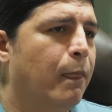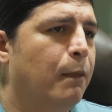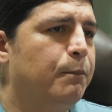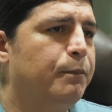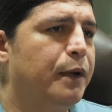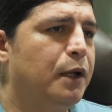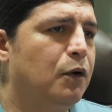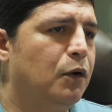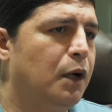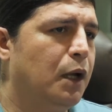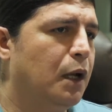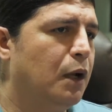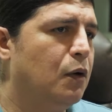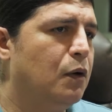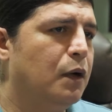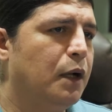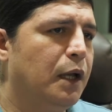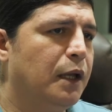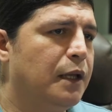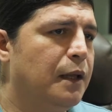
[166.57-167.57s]
pero
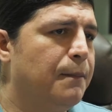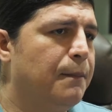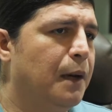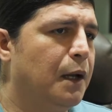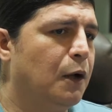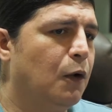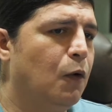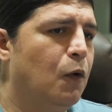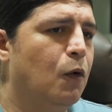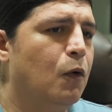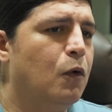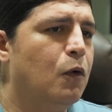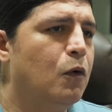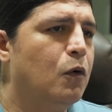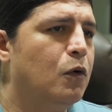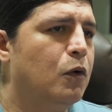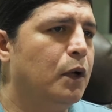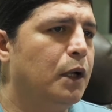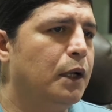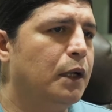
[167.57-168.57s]
creo que quien
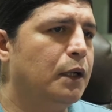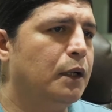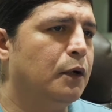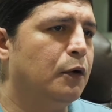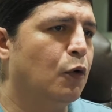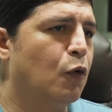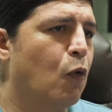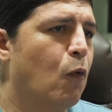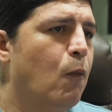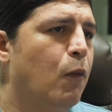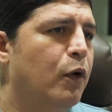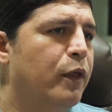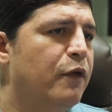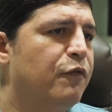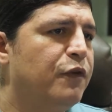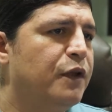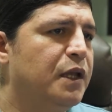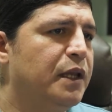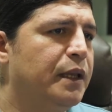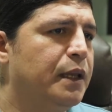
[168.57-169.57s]
marcó el rumbo
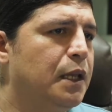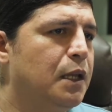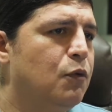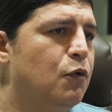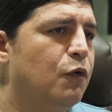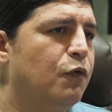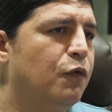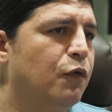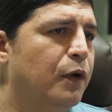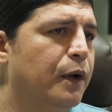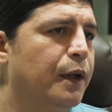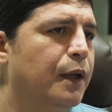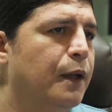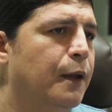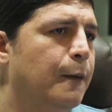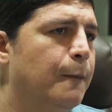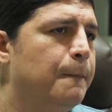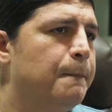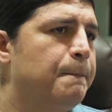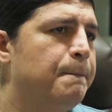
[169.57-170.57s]
definitivo fue,
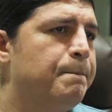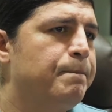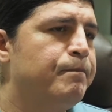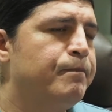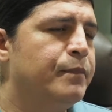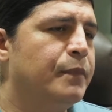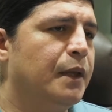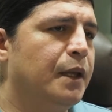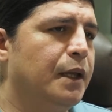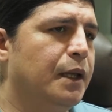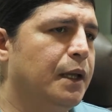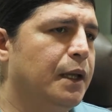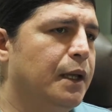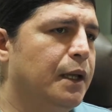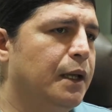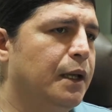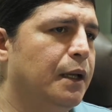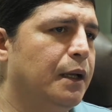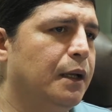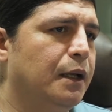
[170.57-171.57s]

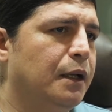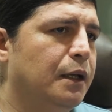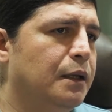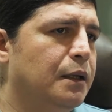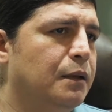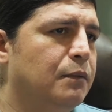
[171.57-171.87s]
eh,